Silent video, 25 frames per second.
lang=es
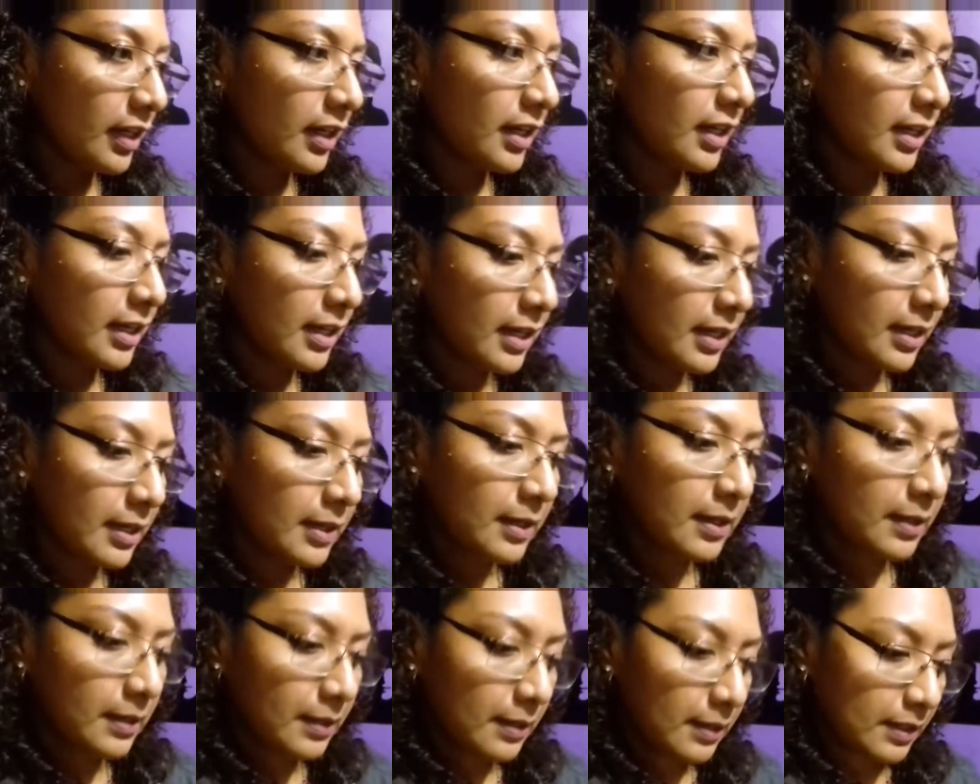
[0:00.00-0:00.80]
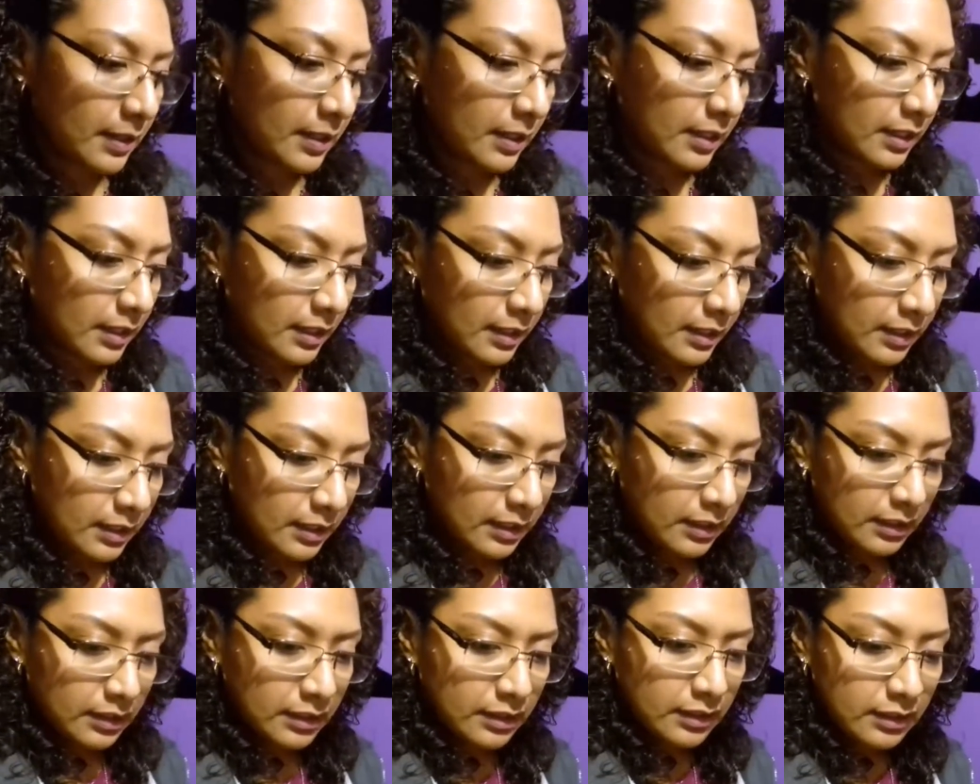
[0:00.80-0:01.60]

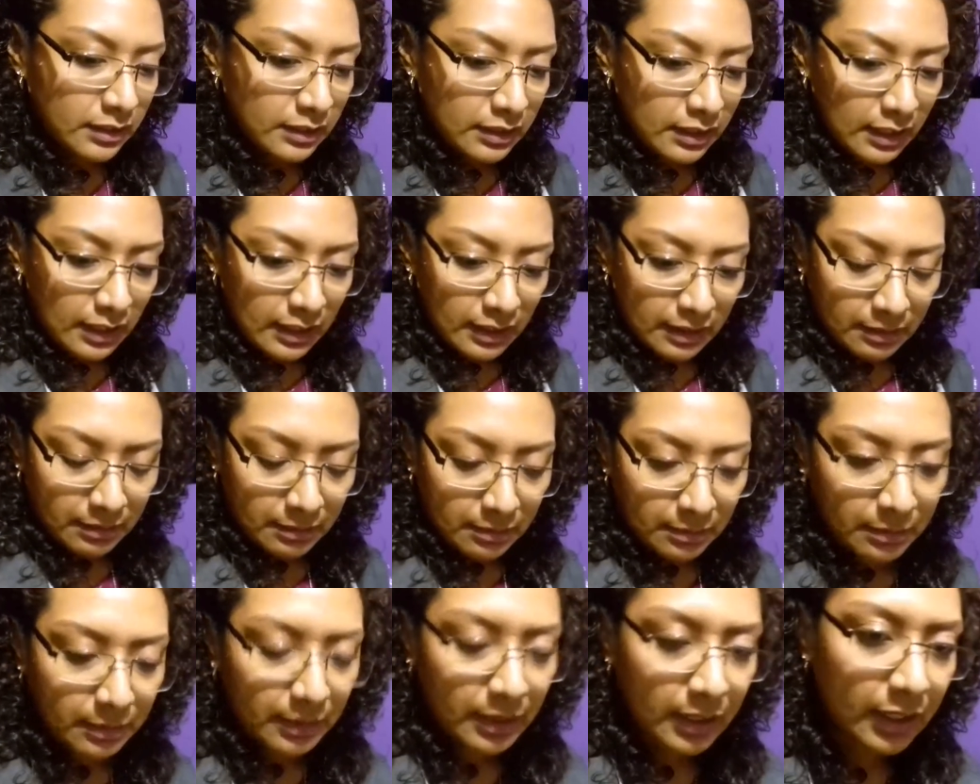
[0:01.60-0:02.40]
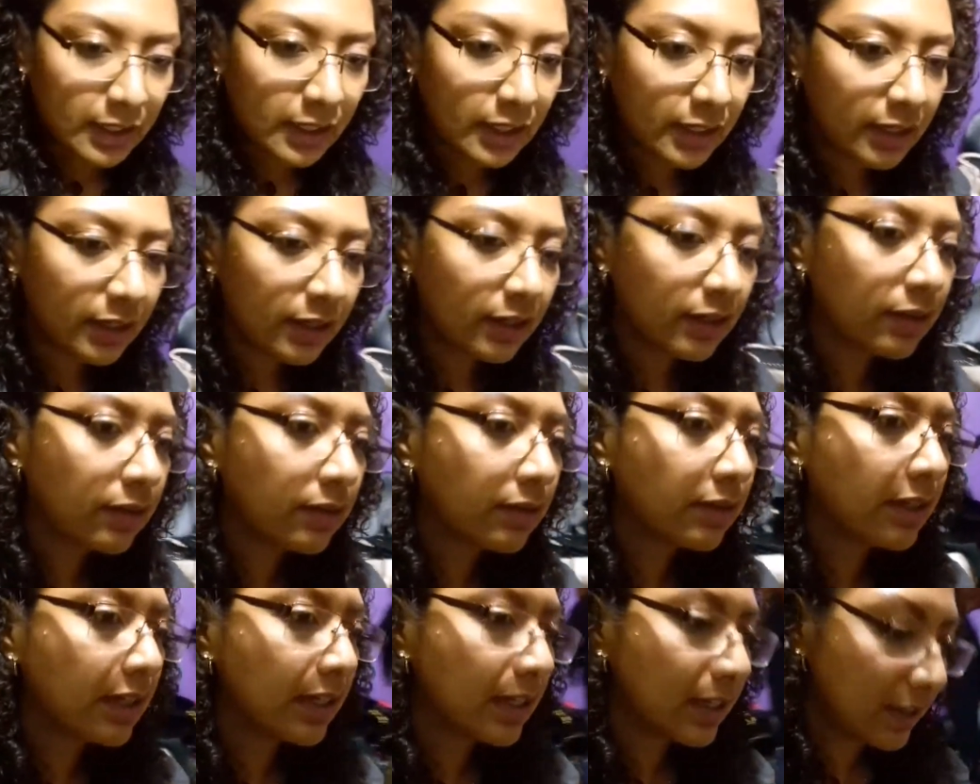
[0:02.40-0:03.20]
Y a ver,
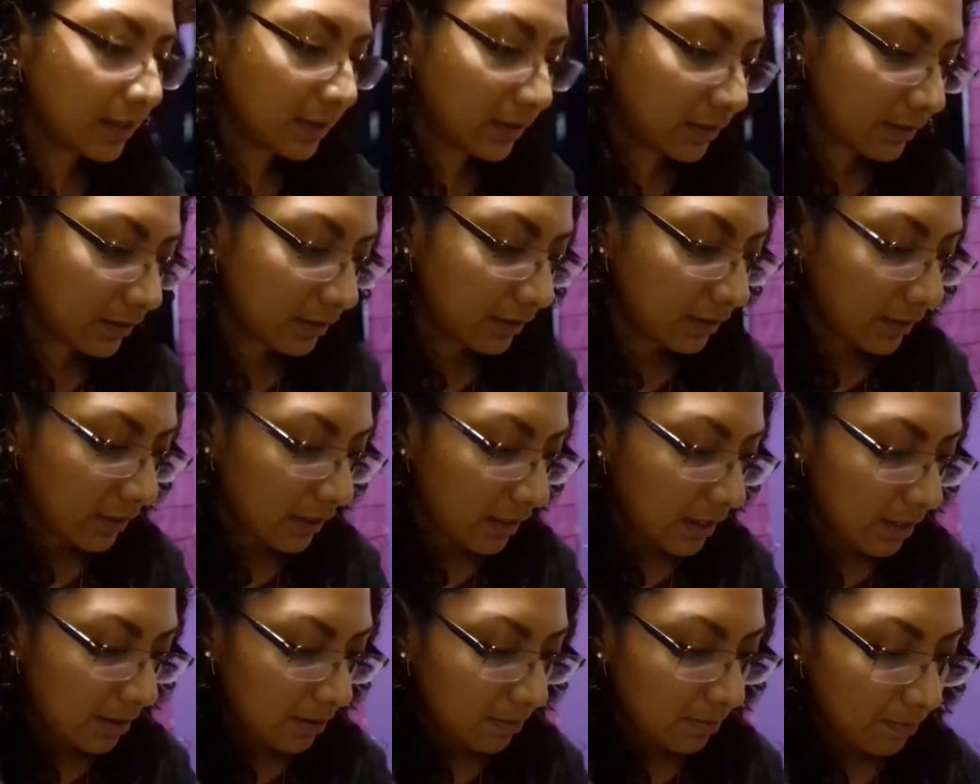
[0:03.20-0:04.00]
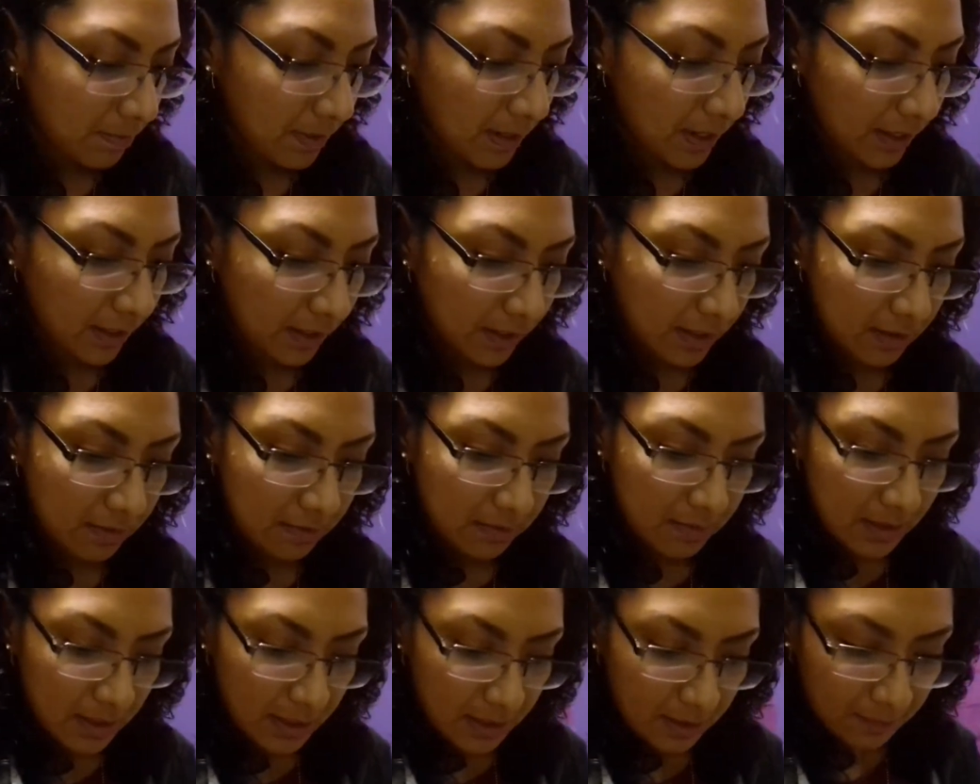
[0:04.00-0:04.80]
¿dónde
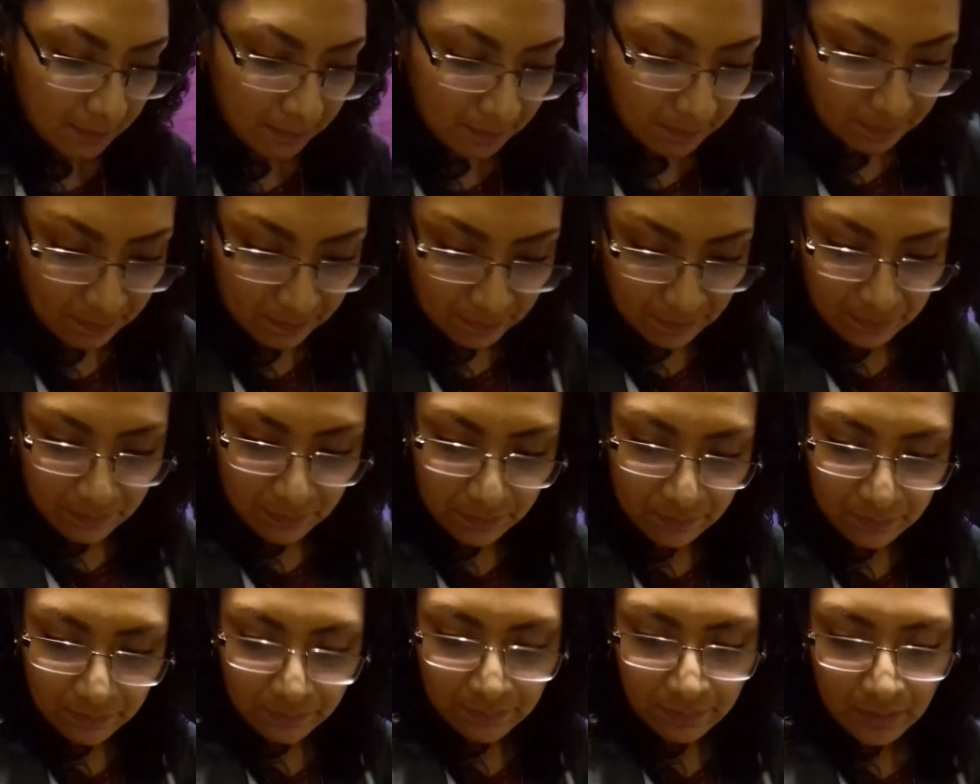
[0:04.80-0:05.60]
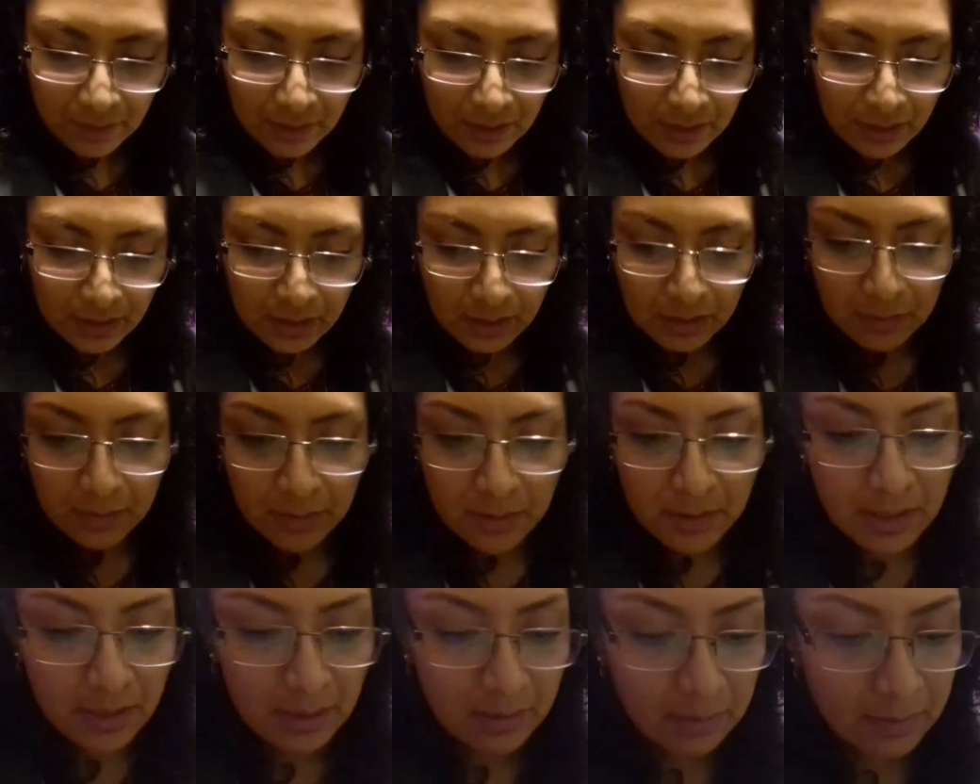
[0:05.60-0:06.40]
perdí mi... Ay,
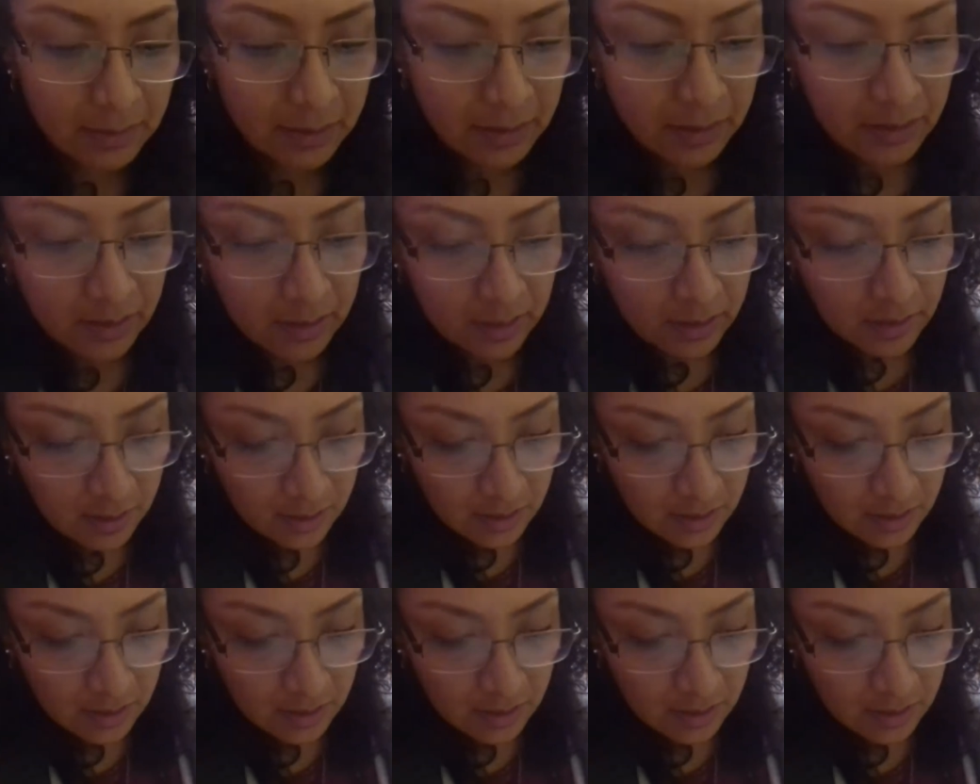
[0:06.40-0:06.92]
¿cómo se llama?